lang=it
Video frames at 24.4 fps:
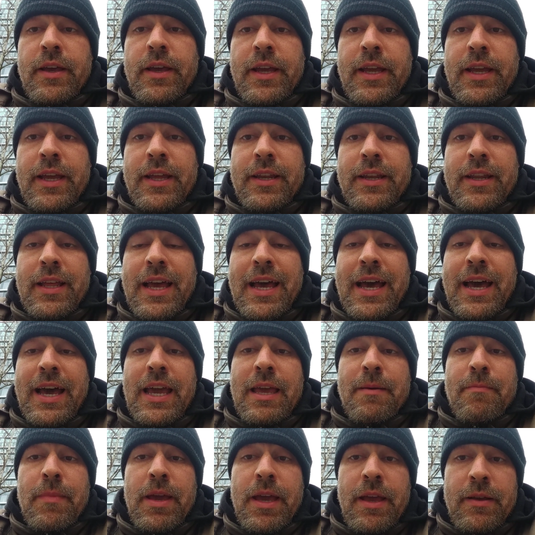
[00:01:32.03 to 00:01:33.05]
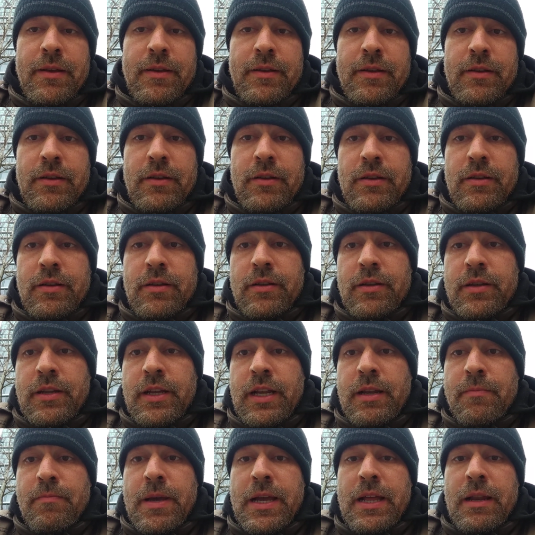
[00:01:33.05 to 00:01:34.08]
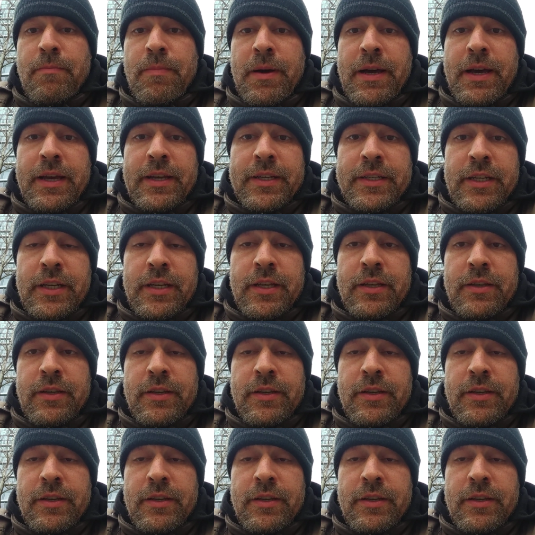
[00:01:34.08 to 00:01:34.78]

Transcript: E ahimè, nel bel paese